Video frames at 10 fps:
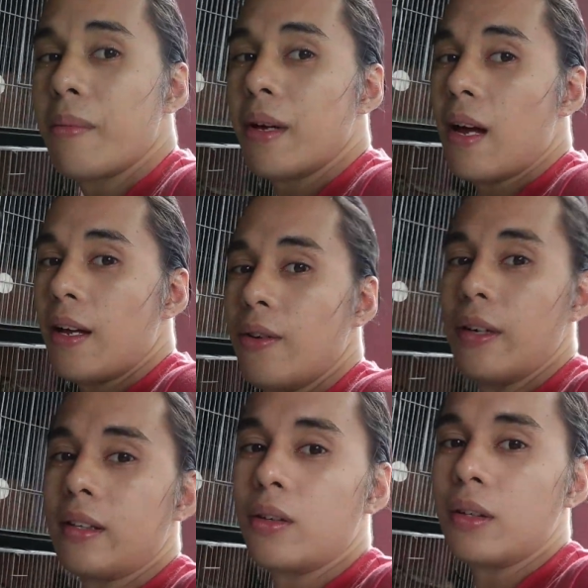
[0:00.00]
mamaya yung
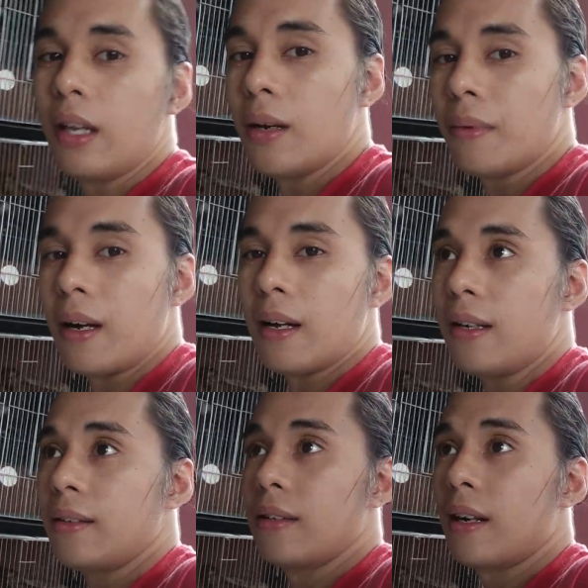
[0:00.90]
itlog nila
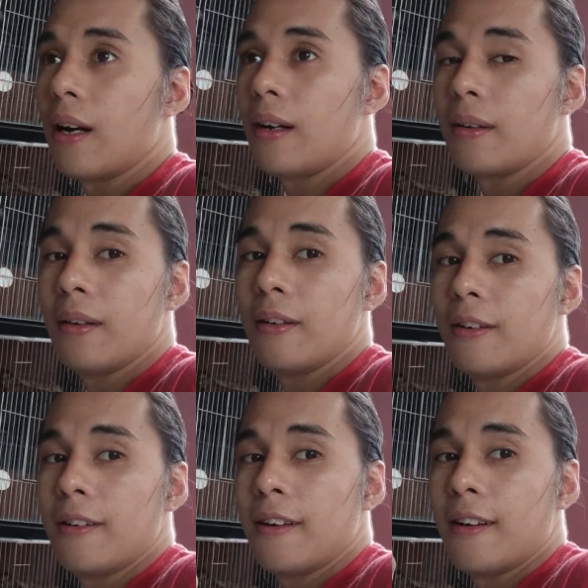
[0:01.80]
Maha.
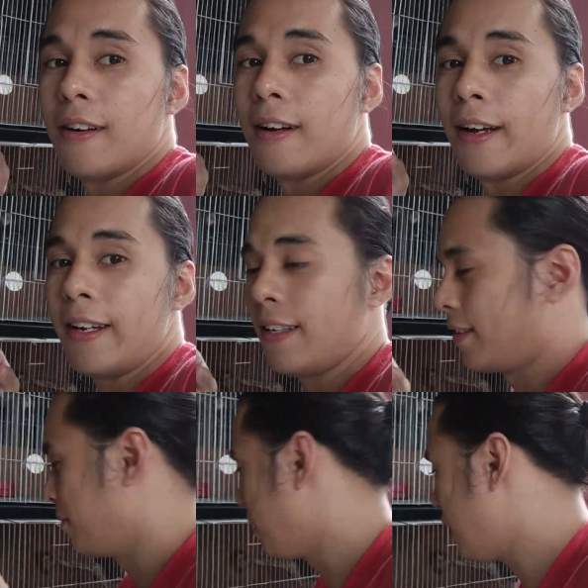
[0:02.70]
Okay?
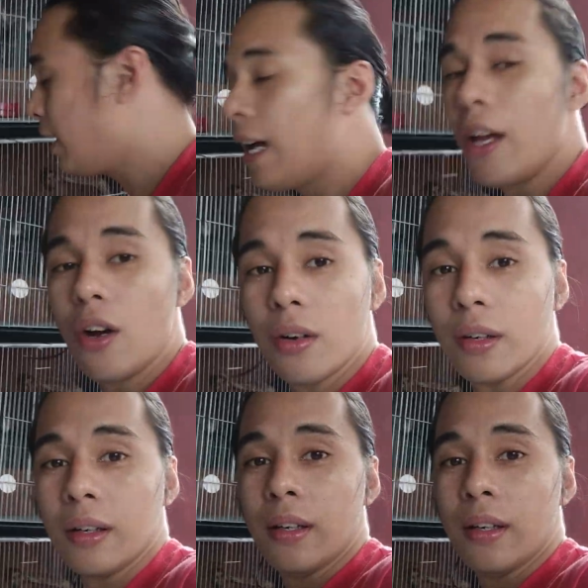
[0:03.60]
Mali, ayun.